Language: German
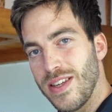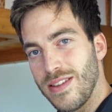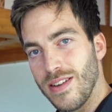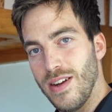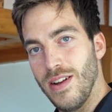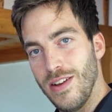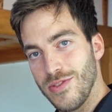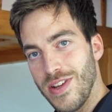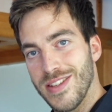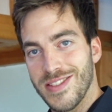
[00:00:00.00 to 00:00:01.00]
Gegenteil.
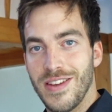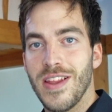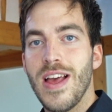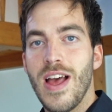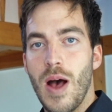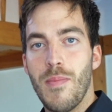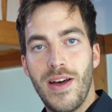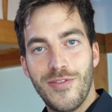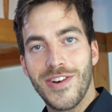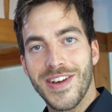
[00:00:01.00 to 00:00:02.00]
Also da ist dann am
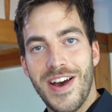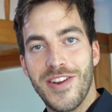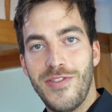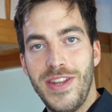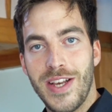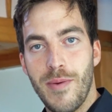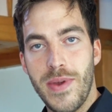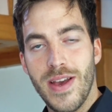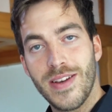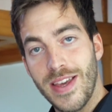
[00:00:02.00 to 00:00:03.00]
Anfang gerade weniger
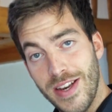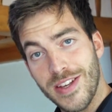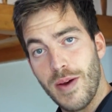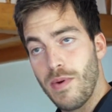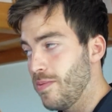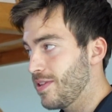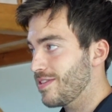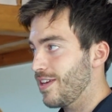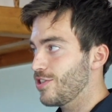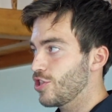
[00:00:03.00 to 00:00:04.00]
mehr. Gerne kann man mit der
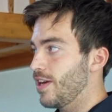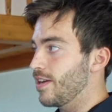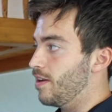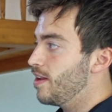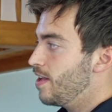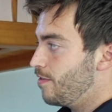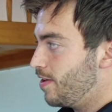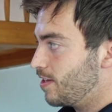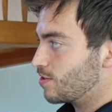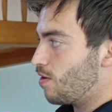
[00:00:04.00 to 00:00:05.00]
Zeit steigern.
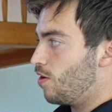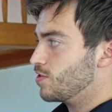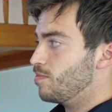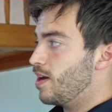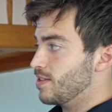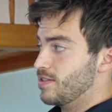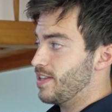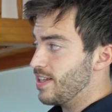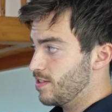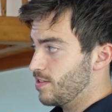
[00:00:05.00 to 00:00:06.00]
Wenn ihr es zu Hause macht,
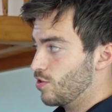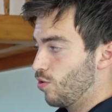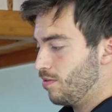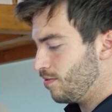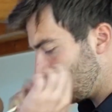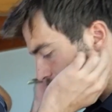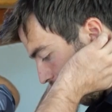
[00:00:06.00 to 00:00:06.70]
60 Sekunden,